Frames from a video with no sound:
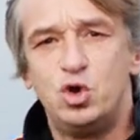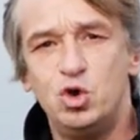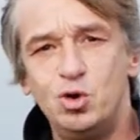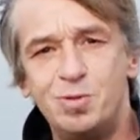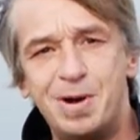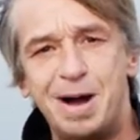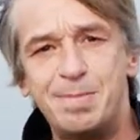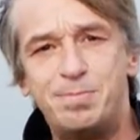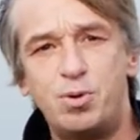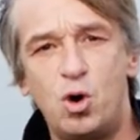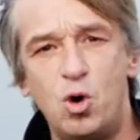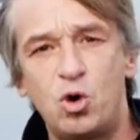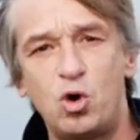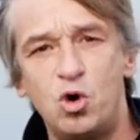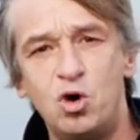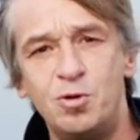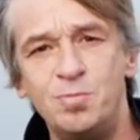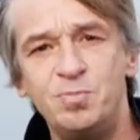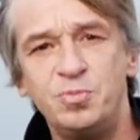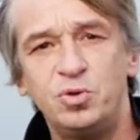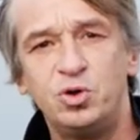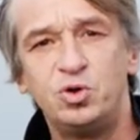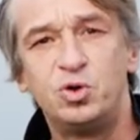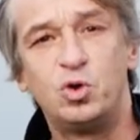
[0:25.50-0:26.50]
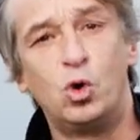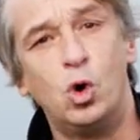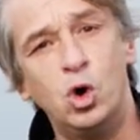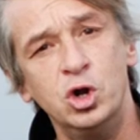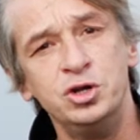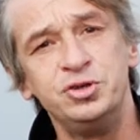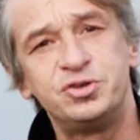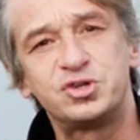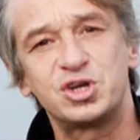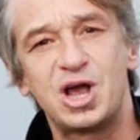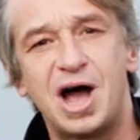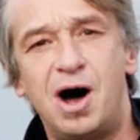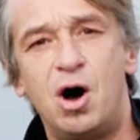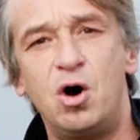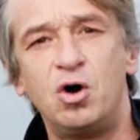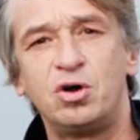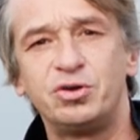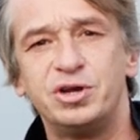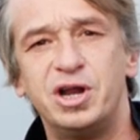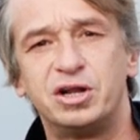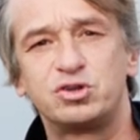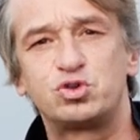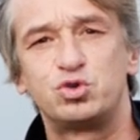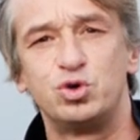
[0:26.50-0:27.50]
über Bochum und
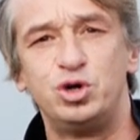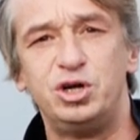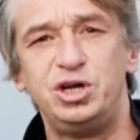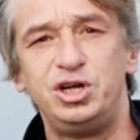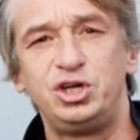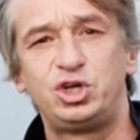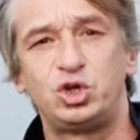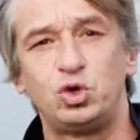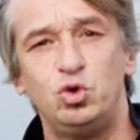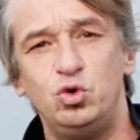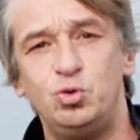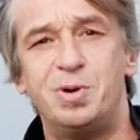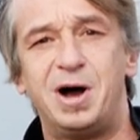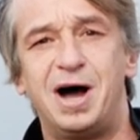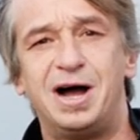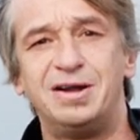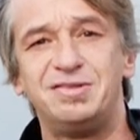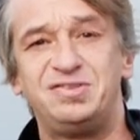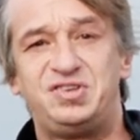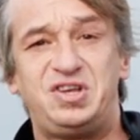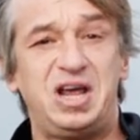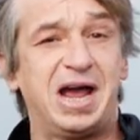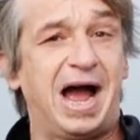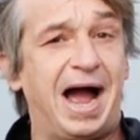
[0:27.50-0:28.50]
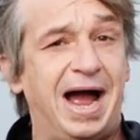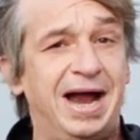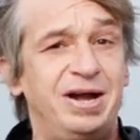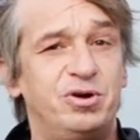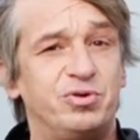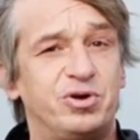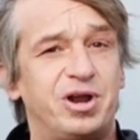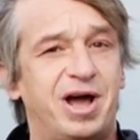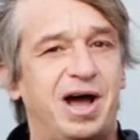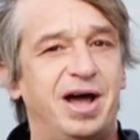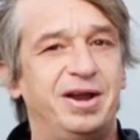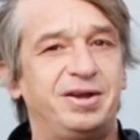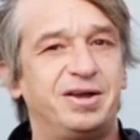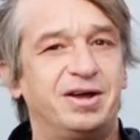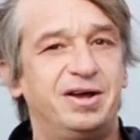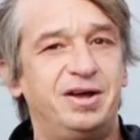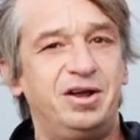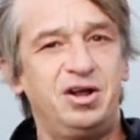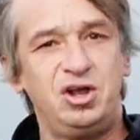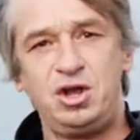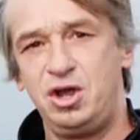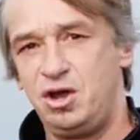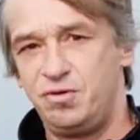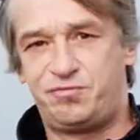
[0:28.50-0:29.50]
auch natürlich über die ein oder andere
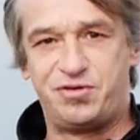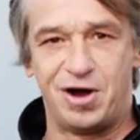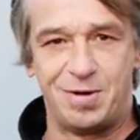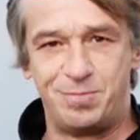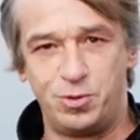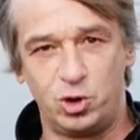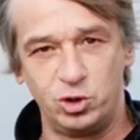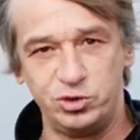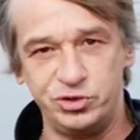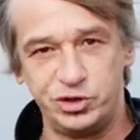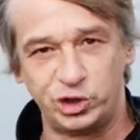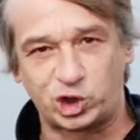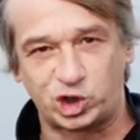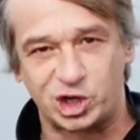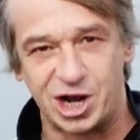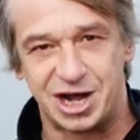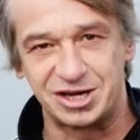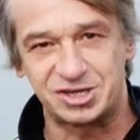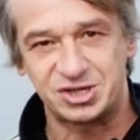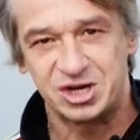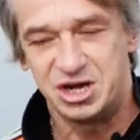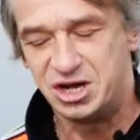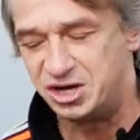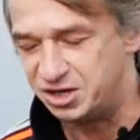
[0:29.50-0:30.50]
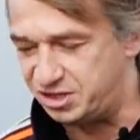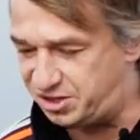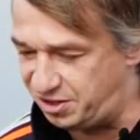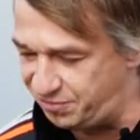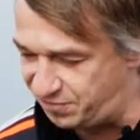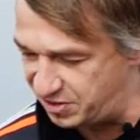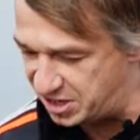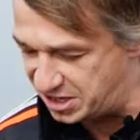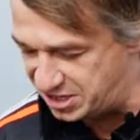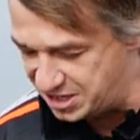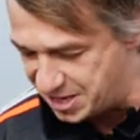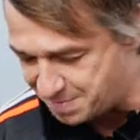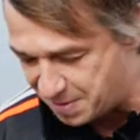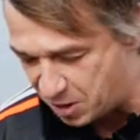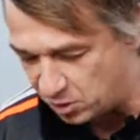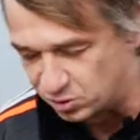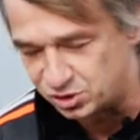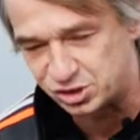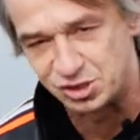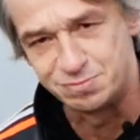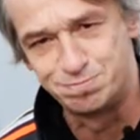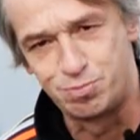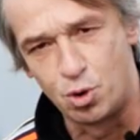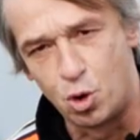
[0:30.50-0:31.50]
verbotene Stadt, die wir hier bei
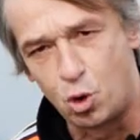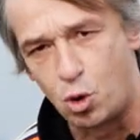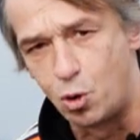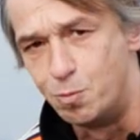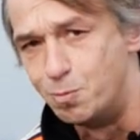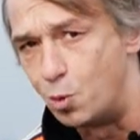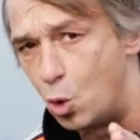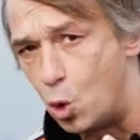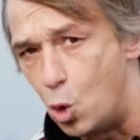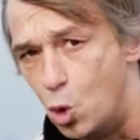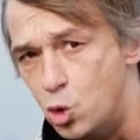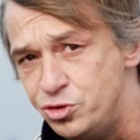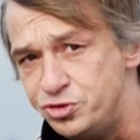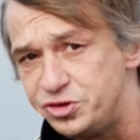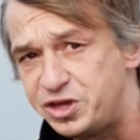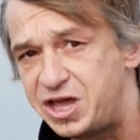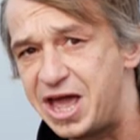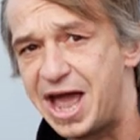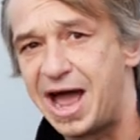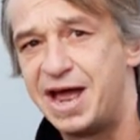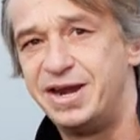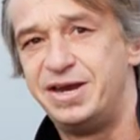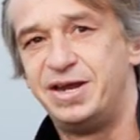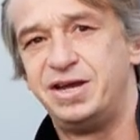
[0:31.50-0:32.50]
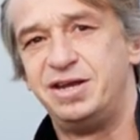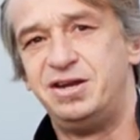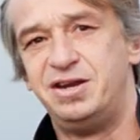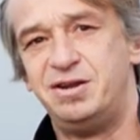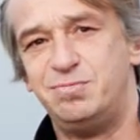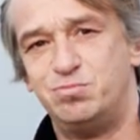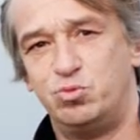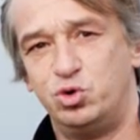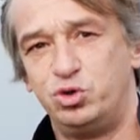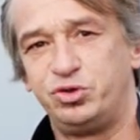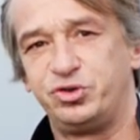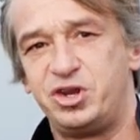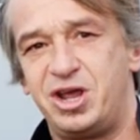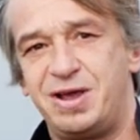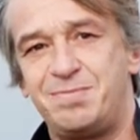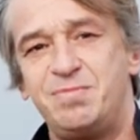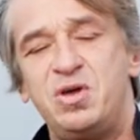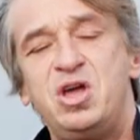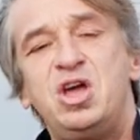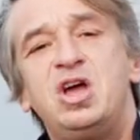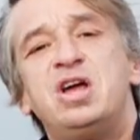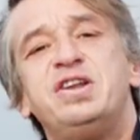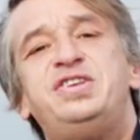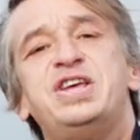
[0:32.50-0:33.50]
uns in Bochum ungern in den Mund nehmen.
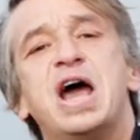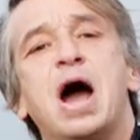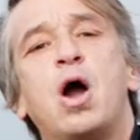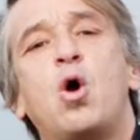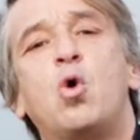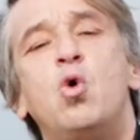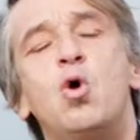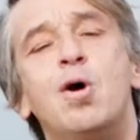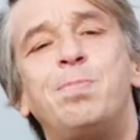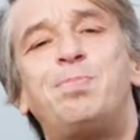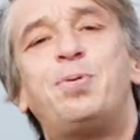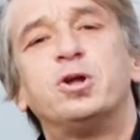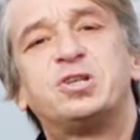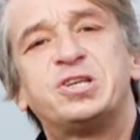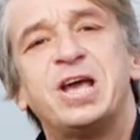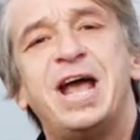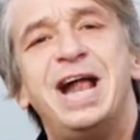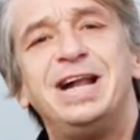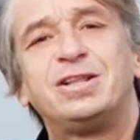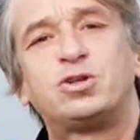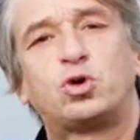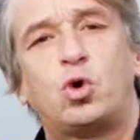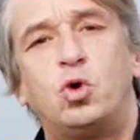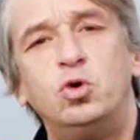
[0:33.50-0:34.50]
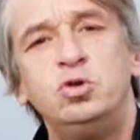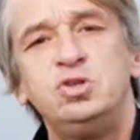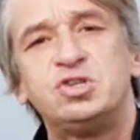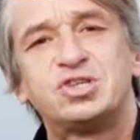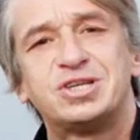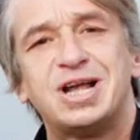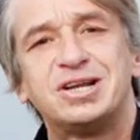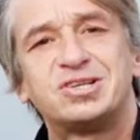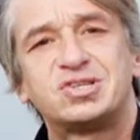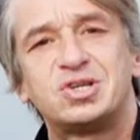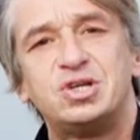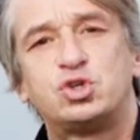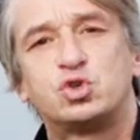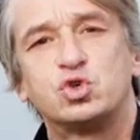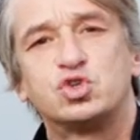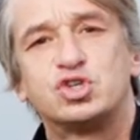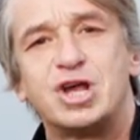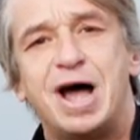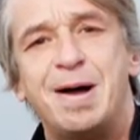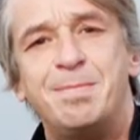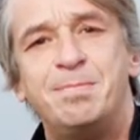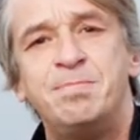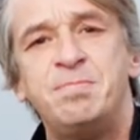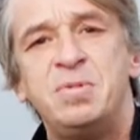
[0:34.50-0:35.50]
Der Ruhrpott hält grundsätzlich
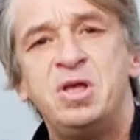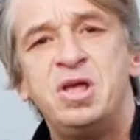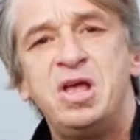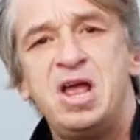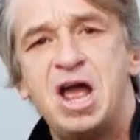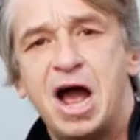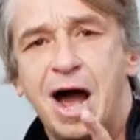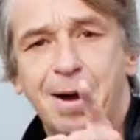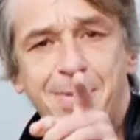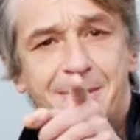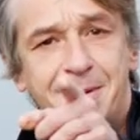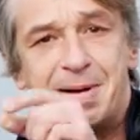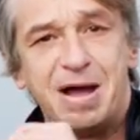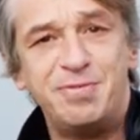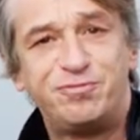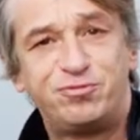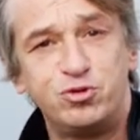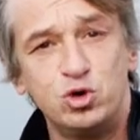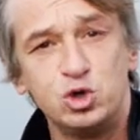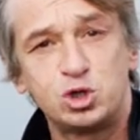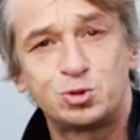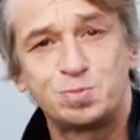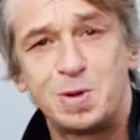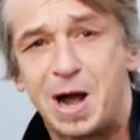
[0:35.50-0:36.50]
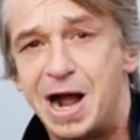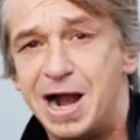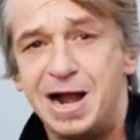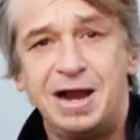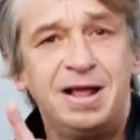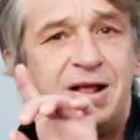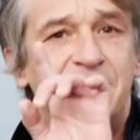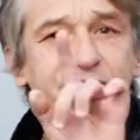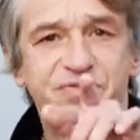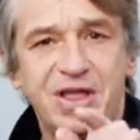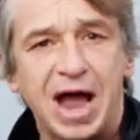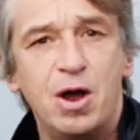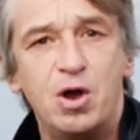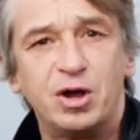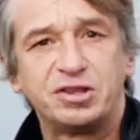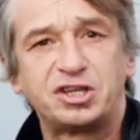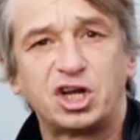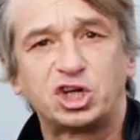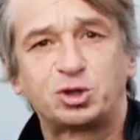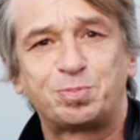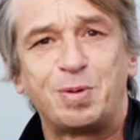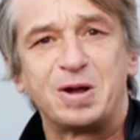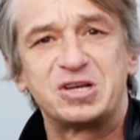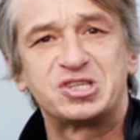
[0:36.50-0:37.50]
zusammen, aber beim Fußball, da hört
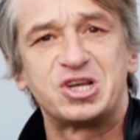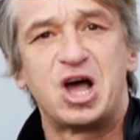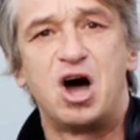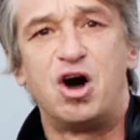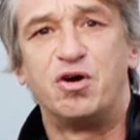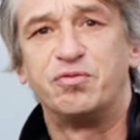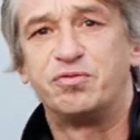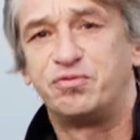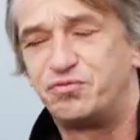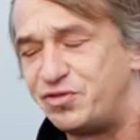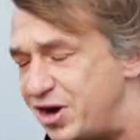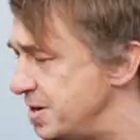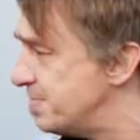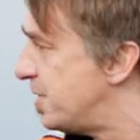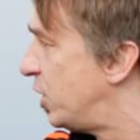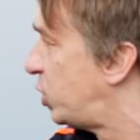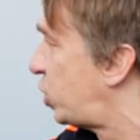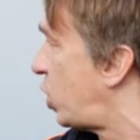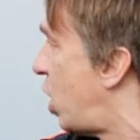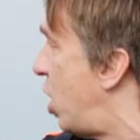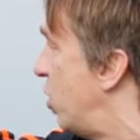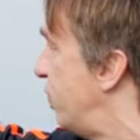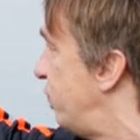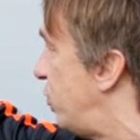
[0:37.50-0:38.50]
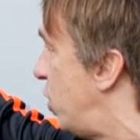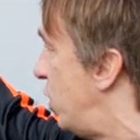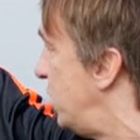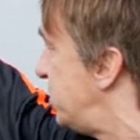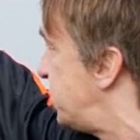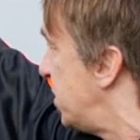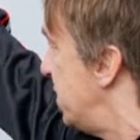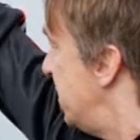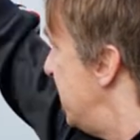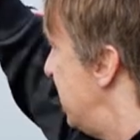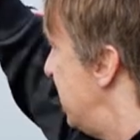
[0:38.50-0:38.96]
der Spaß auf. Wenn ihr mal schauen wollt,